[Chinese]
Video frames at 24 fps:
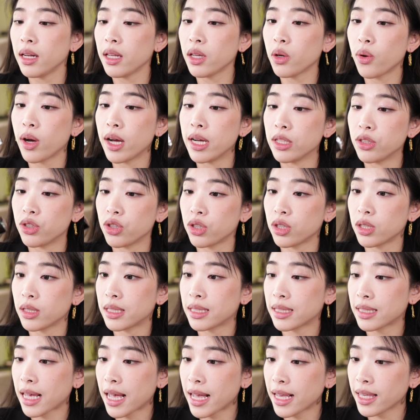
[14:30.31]
另外一支是
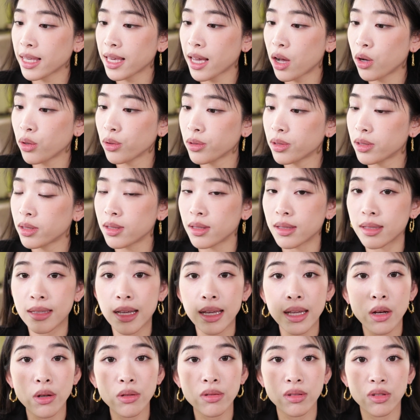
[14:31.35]
三幺四，
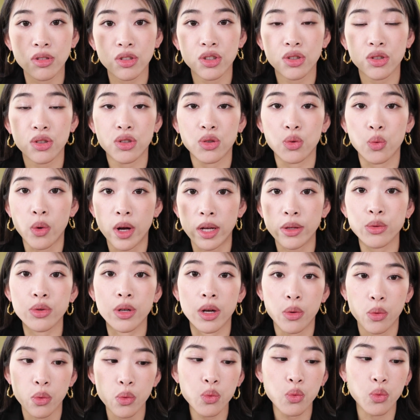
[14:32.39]
三幺四这支是完
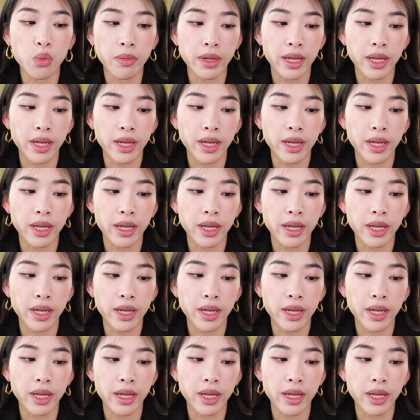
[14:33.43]
全雾